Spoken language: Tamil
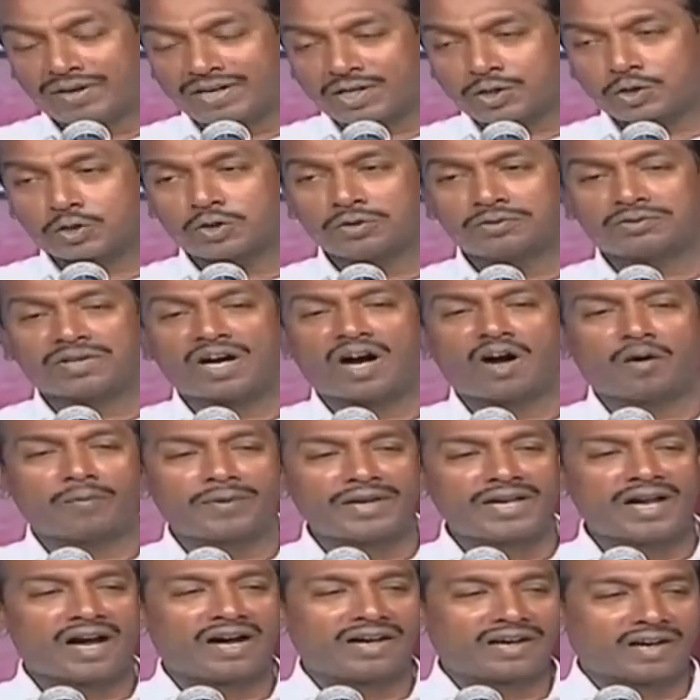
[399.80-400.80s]

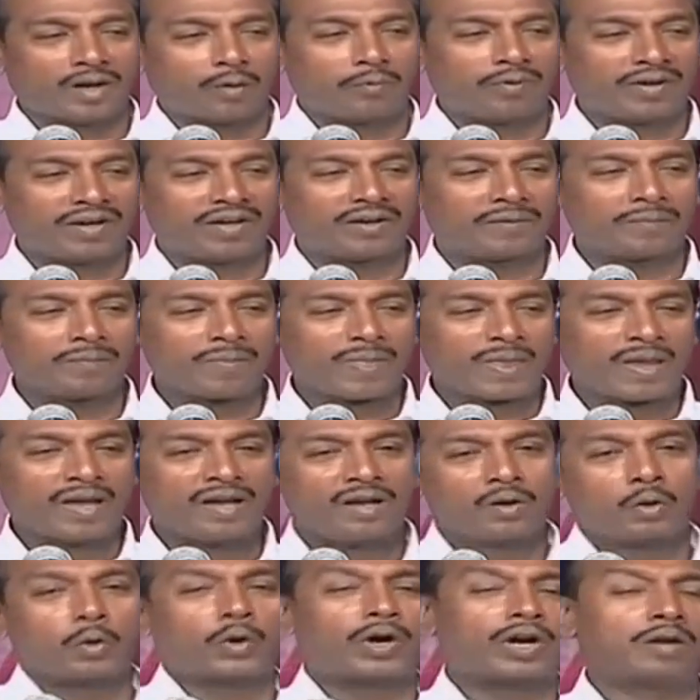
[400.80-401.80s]
பரிசுத்தாவியானவர்
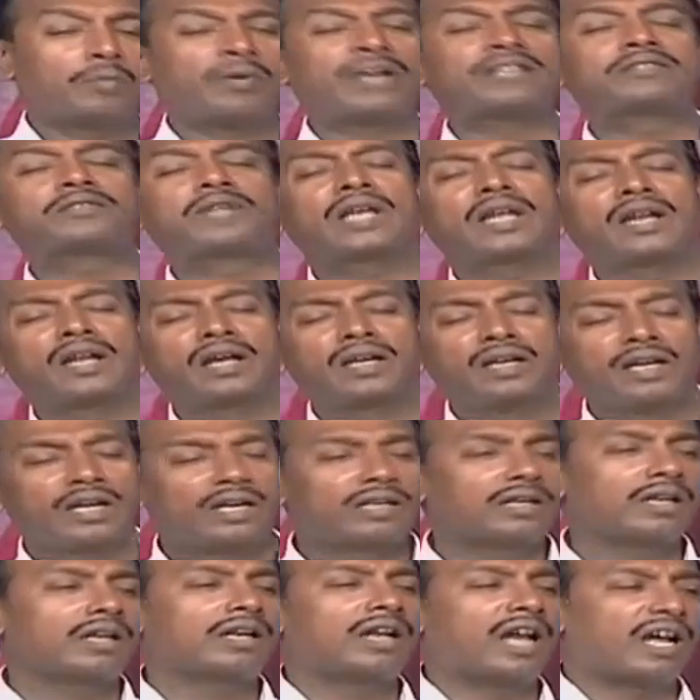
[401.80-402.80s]
உங்கள் மத்தியில்
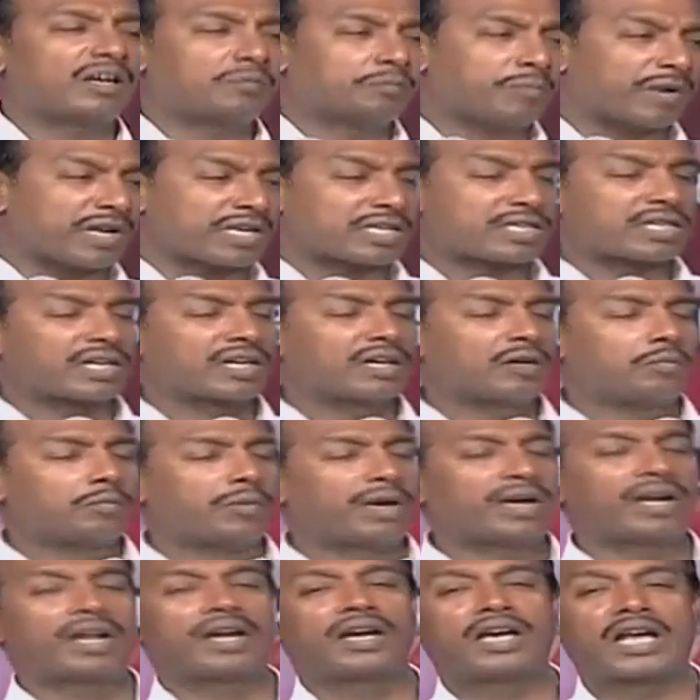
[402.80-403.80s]
நின்று நான்
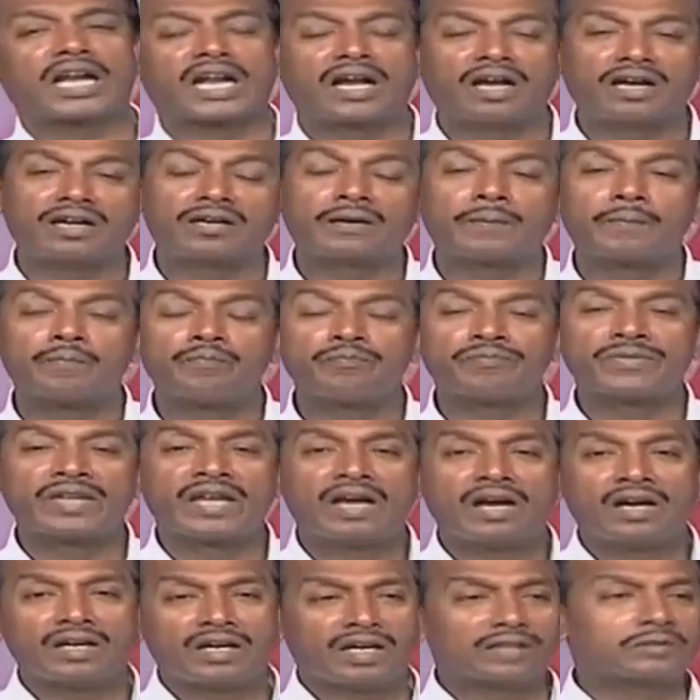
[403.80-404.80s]
பிரசங்கம் பண்ணுகிறேன்
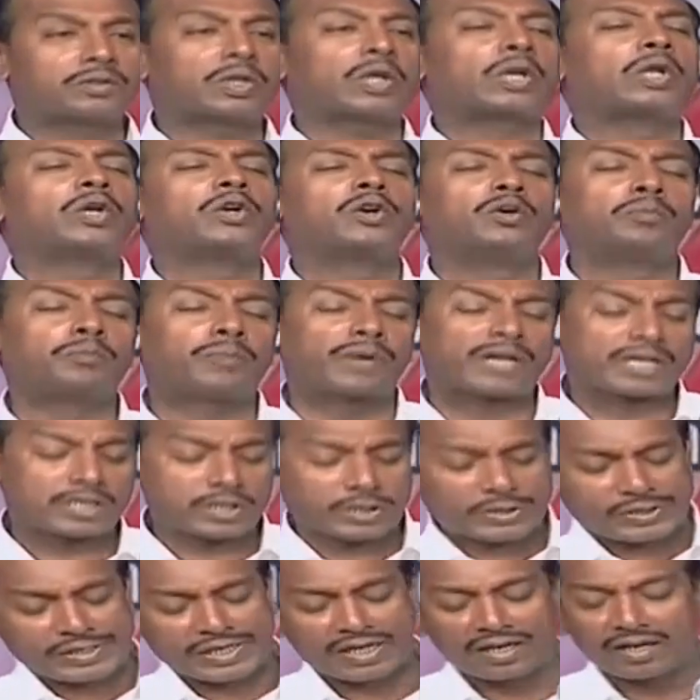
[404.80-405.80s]
எத்தனையோ
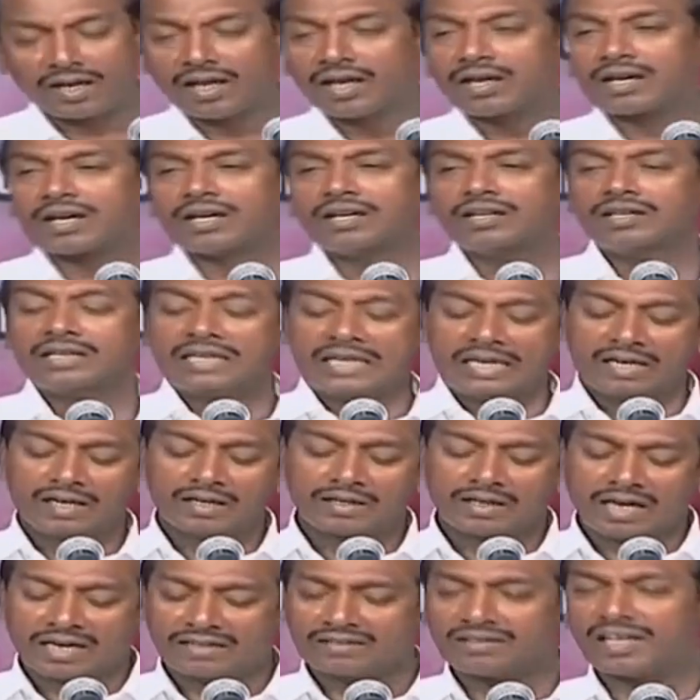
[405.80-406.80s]
பிரசங்கங்களுக்கு
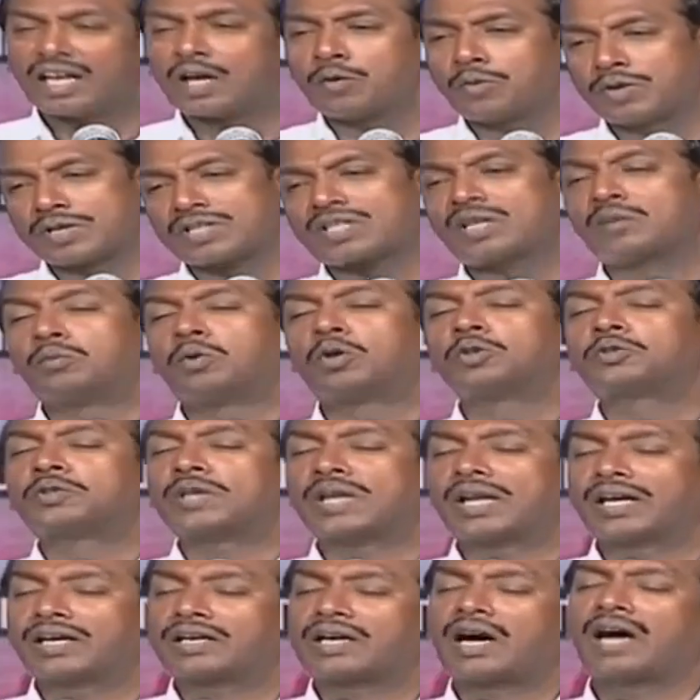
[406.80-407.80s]
நான் தெய்வ
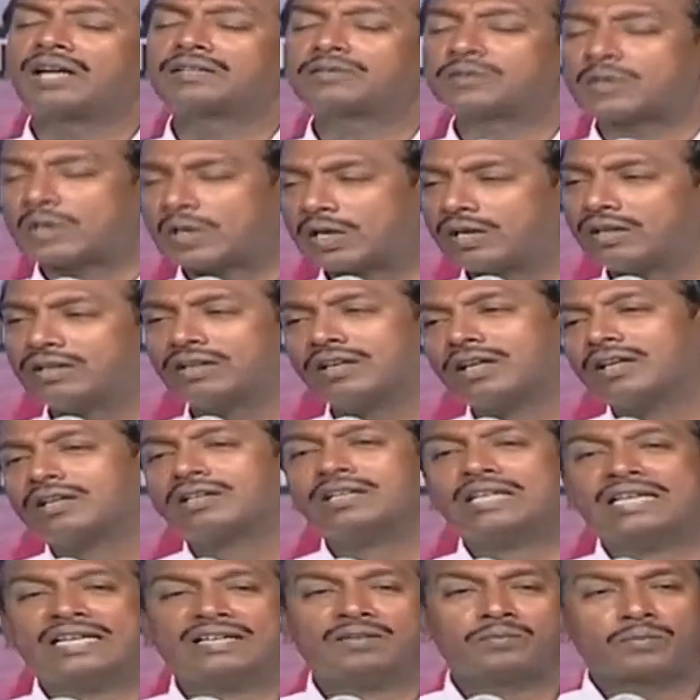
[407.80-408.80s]
சமூகத்தில் காத்திருந்து
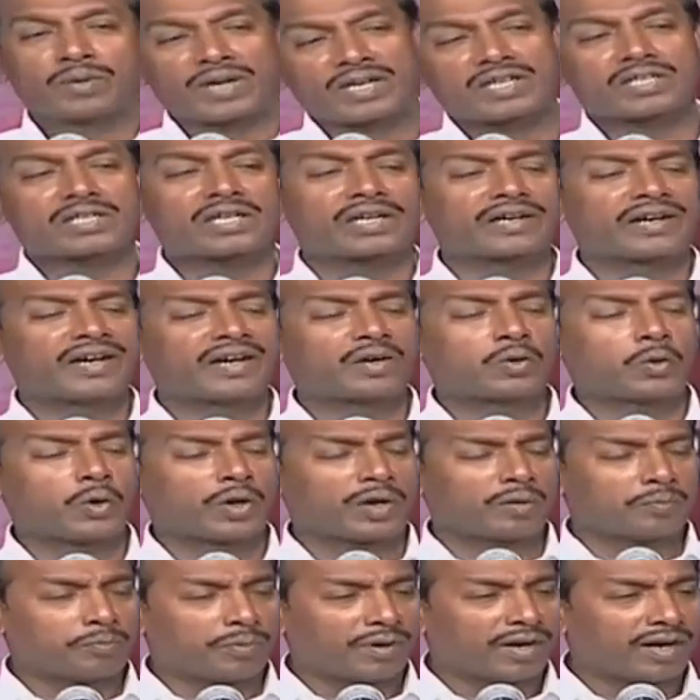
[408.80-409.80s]
பிரசங்க
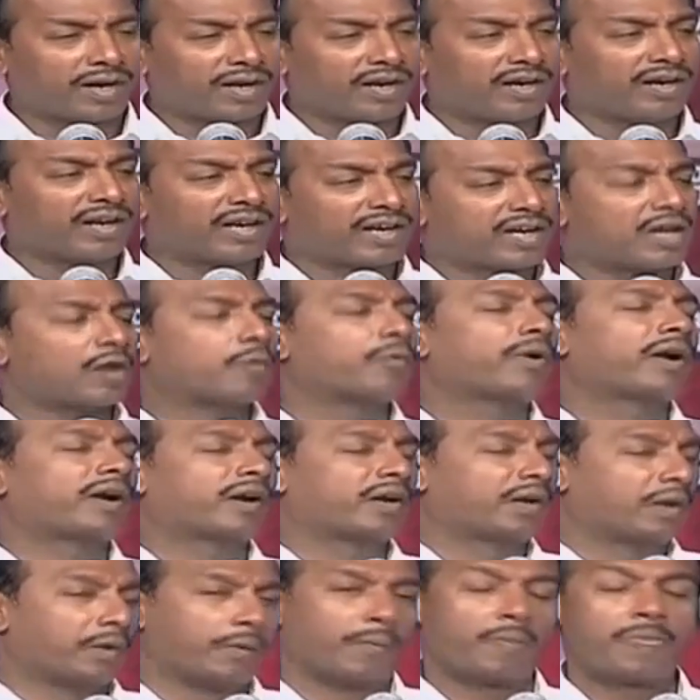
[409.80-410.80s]
குறிப்புகளை எடுக்க
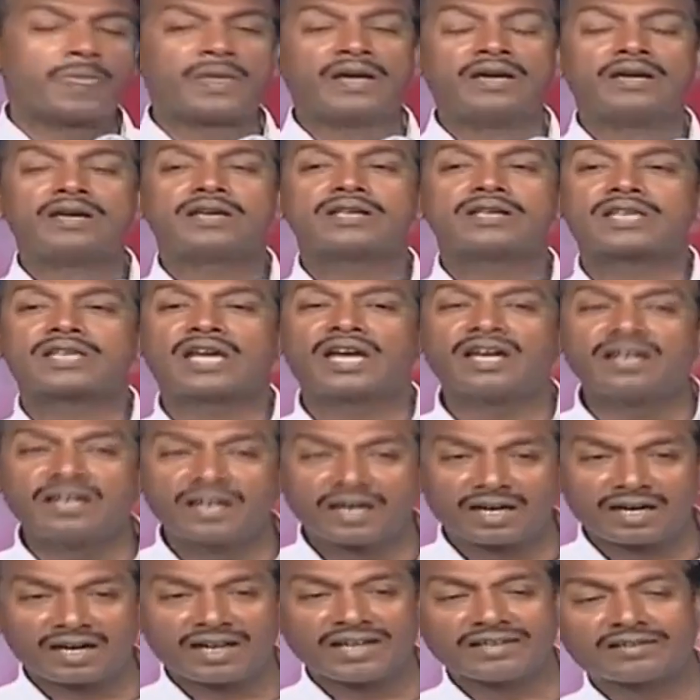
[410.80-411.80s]
வேண்டும்
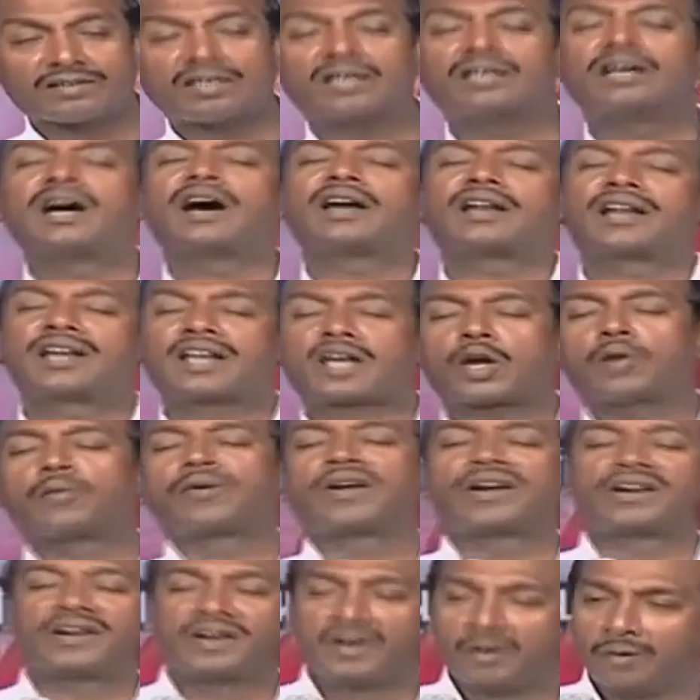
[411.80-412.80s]
செய்திகளை தயாரிக்க
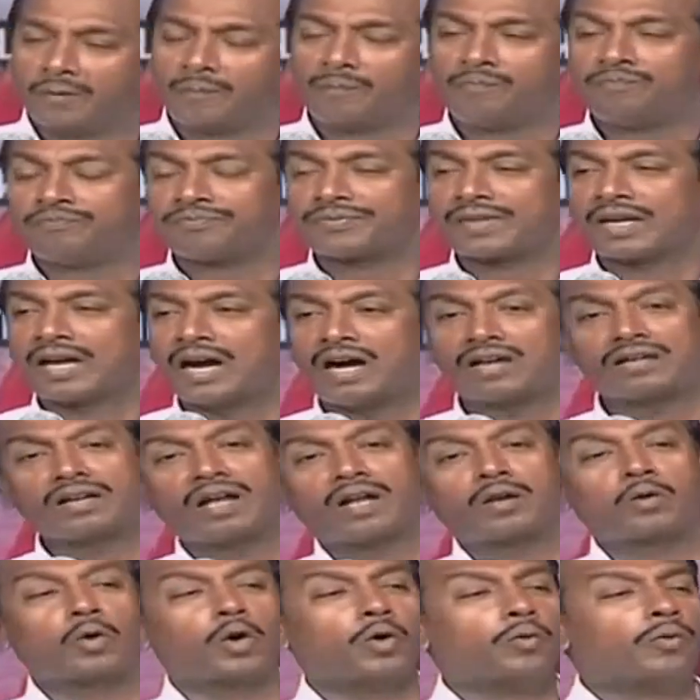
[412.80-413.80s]
வேண்டும்
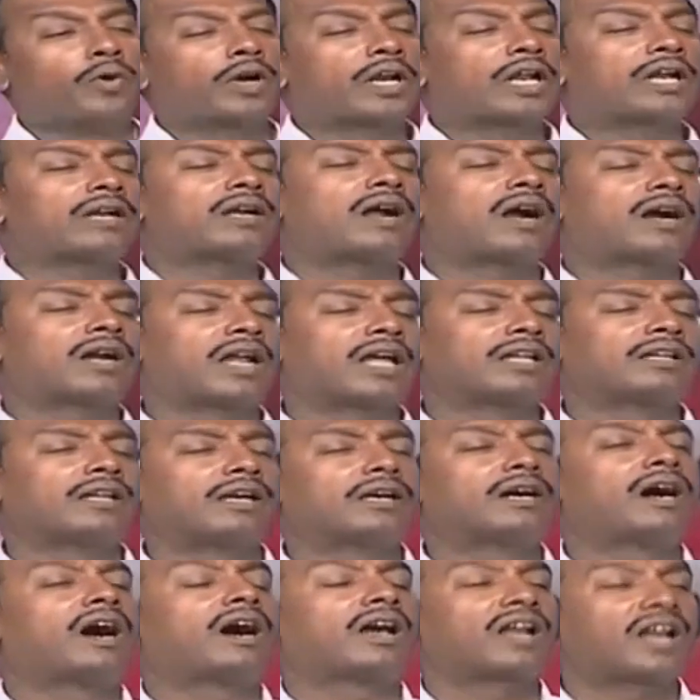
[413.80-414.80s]
ஆனால் ஒவ்வொரு நாள்
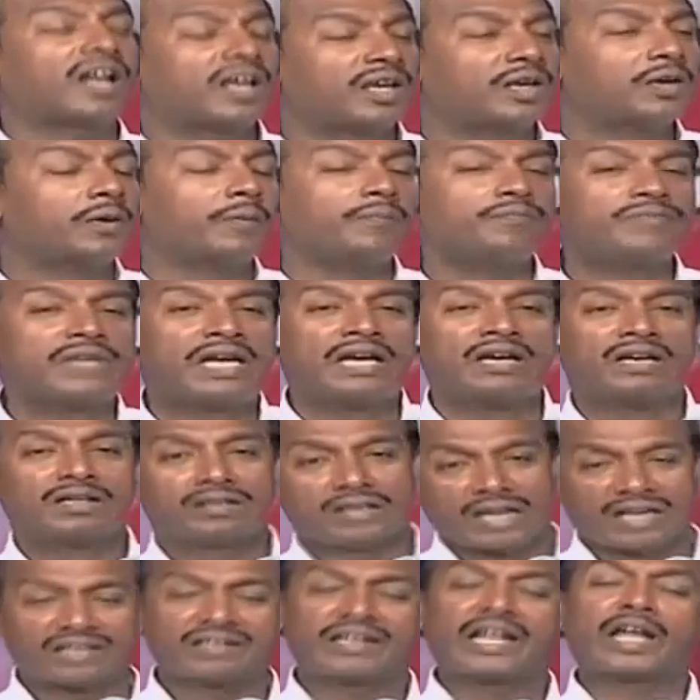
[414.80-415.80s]
அதிகாலையும்
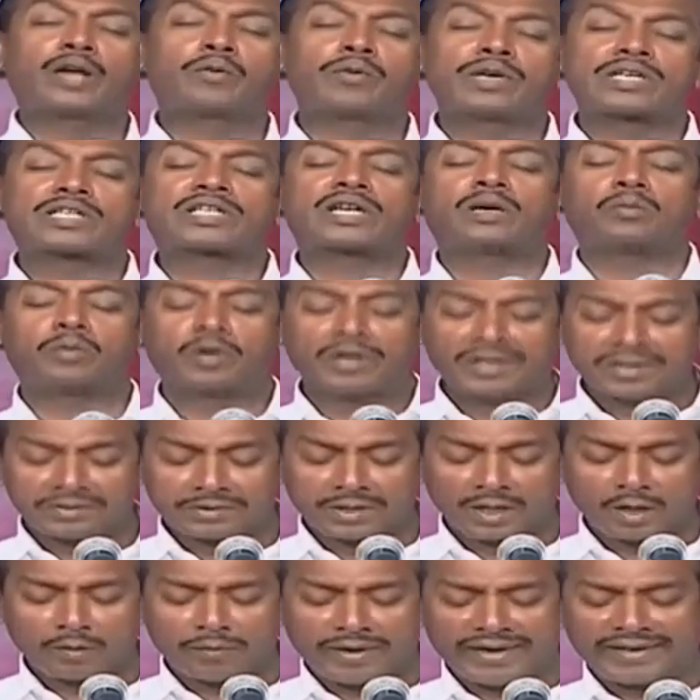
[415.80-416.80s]
நான் தேவ
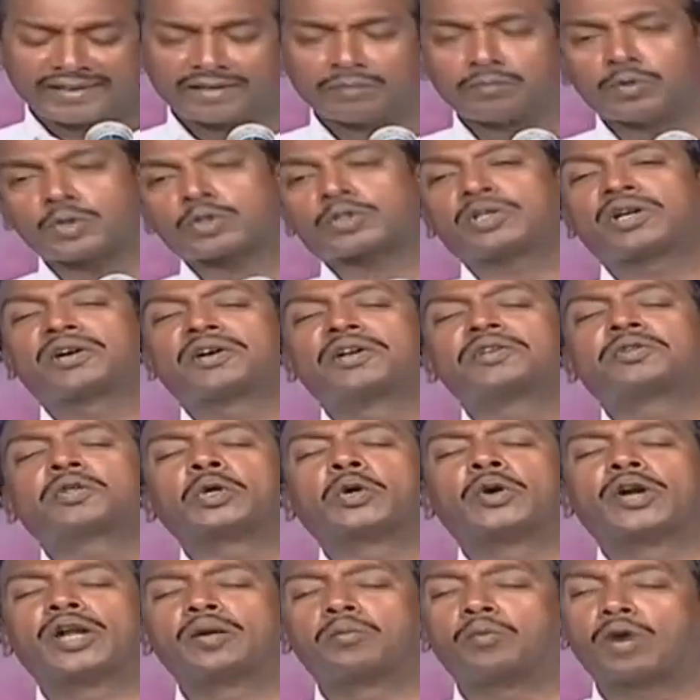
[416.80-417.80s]
சமூகத்தில் வேத
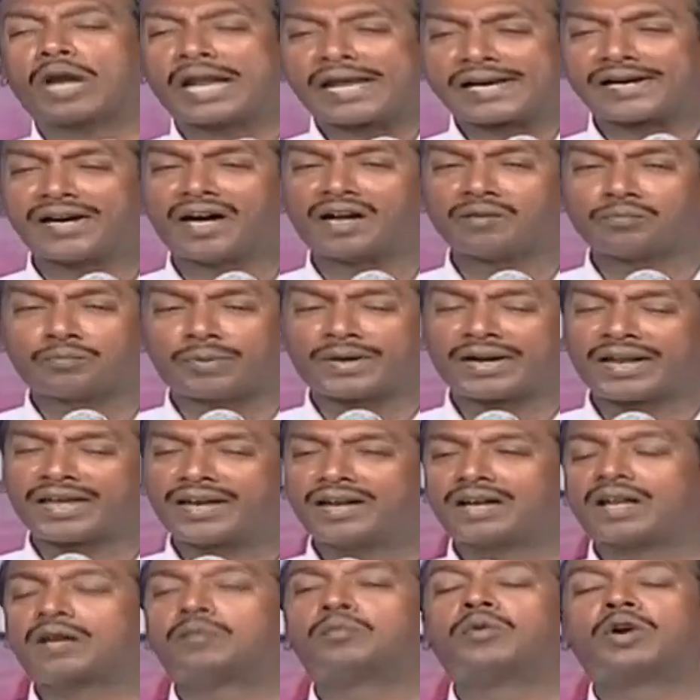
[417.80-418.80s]
புஸ்தகத்தோடு முழங்கால்
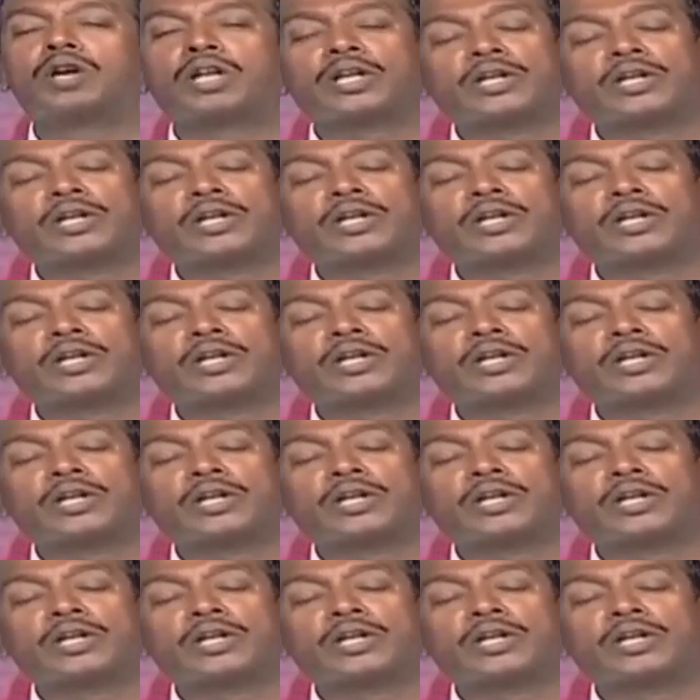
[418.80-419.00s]
படியிடும்